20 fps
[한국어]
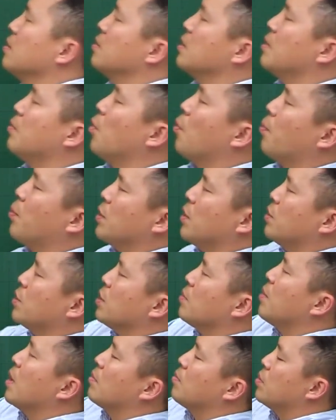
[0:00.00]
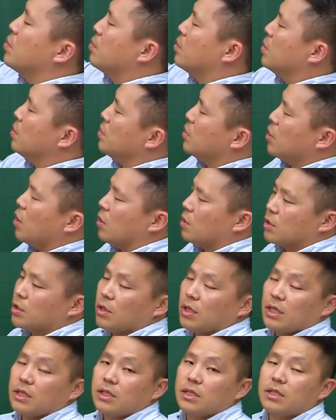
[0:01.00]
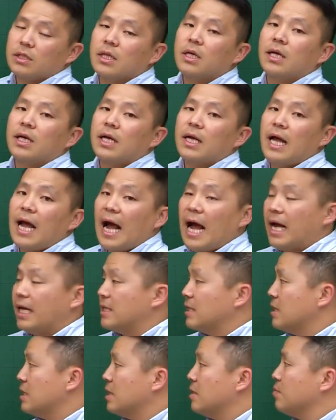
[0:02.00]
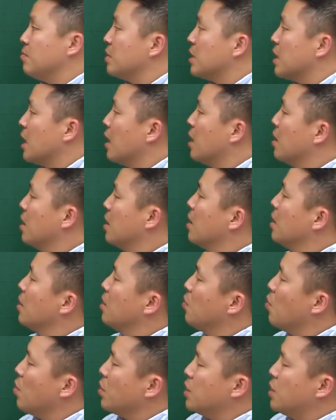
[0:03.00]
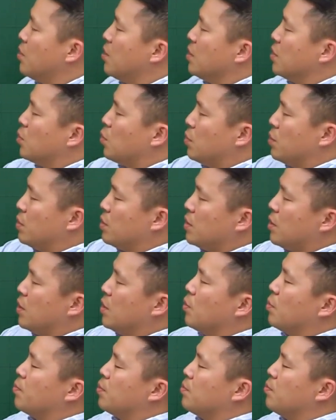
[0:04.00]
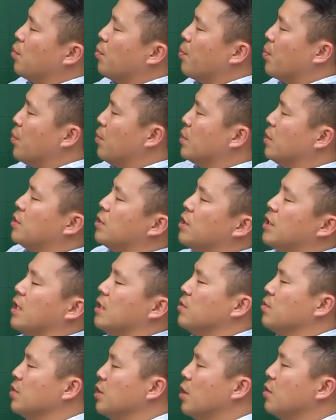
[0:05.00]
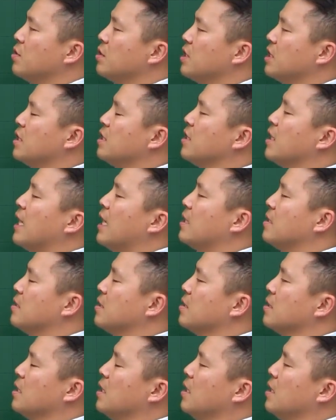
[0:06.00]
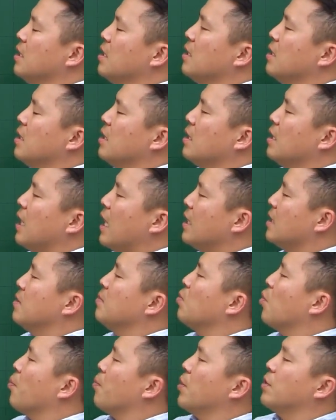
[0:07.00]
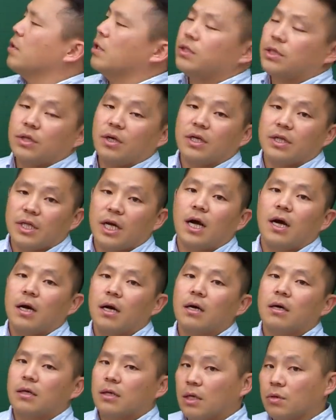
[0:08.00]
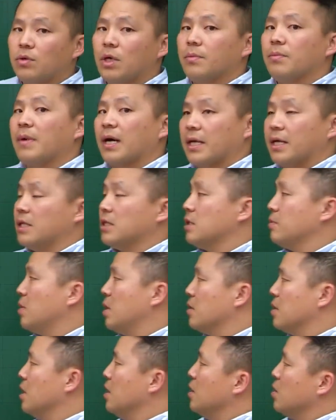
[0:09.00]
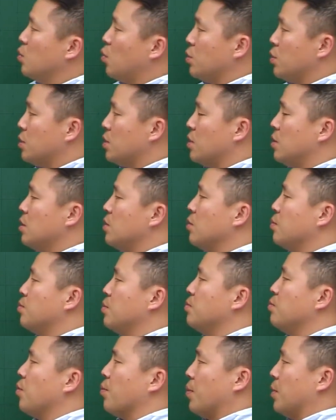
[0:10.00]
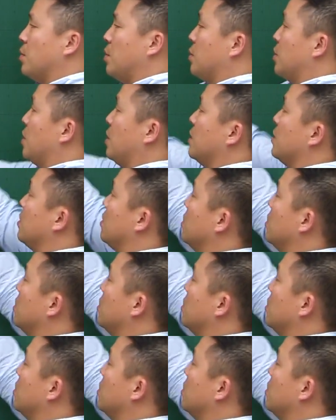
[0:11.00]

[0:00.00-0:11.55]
이 목표 설정 방법으로 적절하진 않습니다. 혹시 여기서 도전성이 높은 목표 설정이 아니고 현실 가능한 목표를 설정한다. 라고 하면 맞겠지만 도전성이 높은 목표를 설정하는